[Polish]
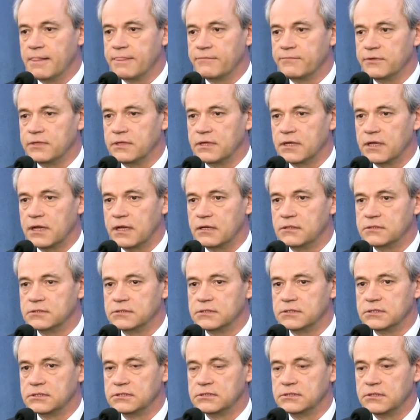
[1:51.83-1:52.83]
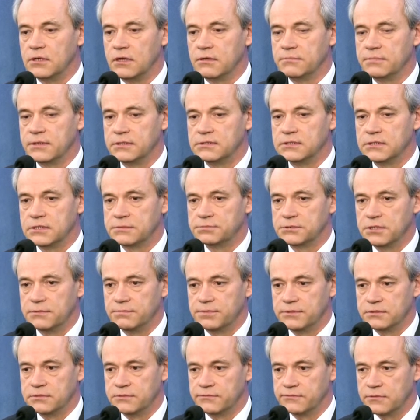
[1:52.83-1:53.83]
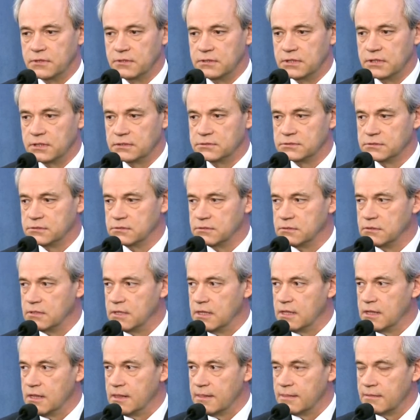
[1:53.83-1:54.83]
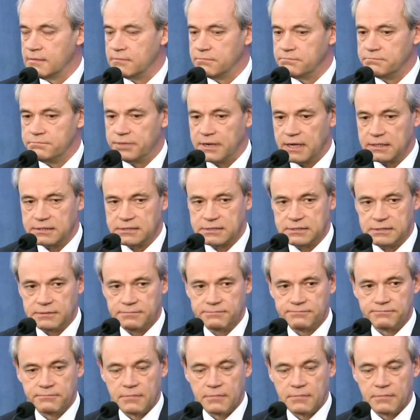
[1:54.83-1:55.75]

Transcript: wynikający z obecnych przepisów kodeksu pracy.